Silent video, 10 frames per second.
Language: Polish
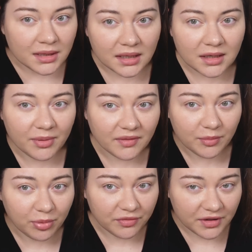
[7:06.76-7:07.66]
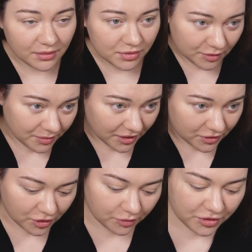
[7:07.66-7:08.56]
Tak naprawdę powinnam sobie
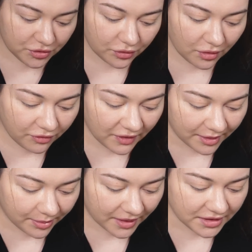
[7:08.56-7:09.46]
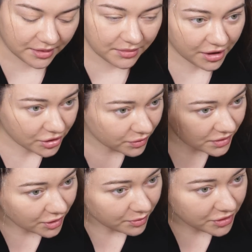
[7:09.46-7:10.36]
rozrobić drugą farbę, ciemniejszą
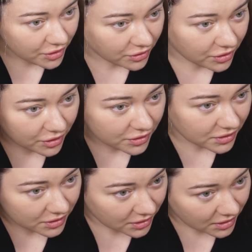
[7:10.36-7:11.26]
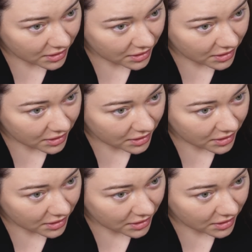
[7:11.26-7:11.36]
i zrobić odrost.